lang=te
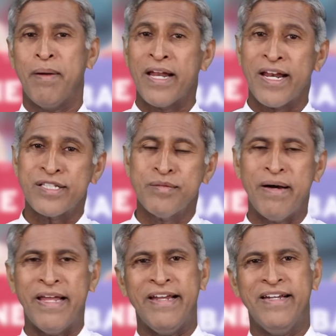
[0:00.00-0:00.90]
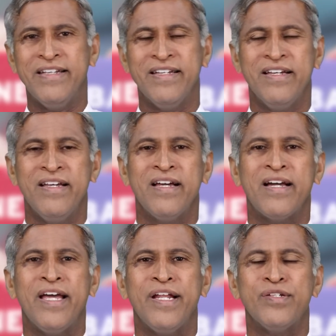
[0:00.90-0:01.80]
పళ్ళ రసం మానేయండి
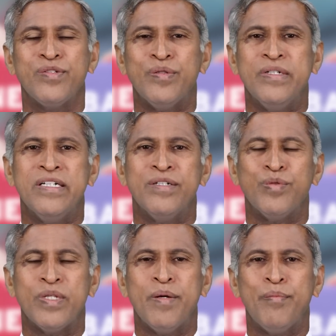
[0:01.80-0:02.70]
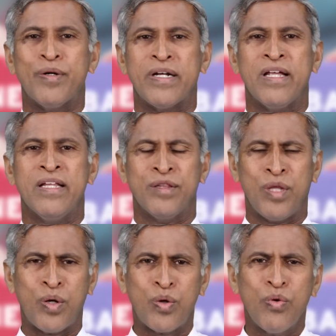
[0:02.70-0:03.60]
కనీసం ఉదయం పూట
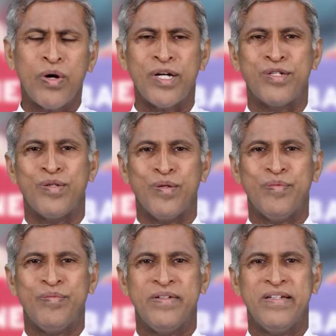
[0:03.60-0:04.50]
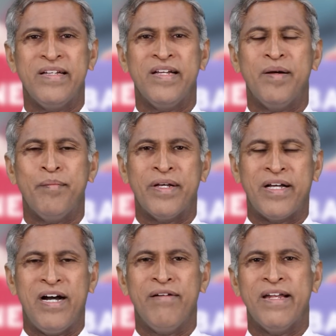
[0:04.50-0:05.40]
తక్కువ ఖర్చులో మీకు
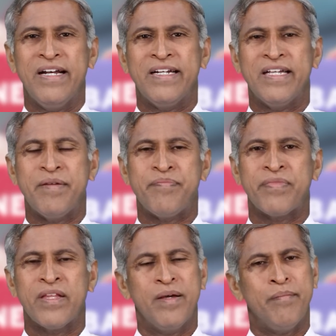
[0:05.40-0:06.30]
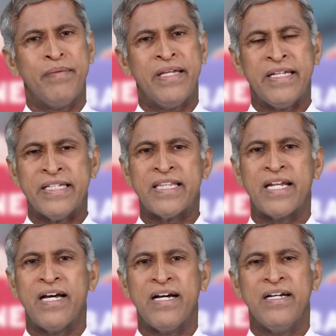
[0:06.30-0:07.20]
కావాలంటే మీరు ఇతర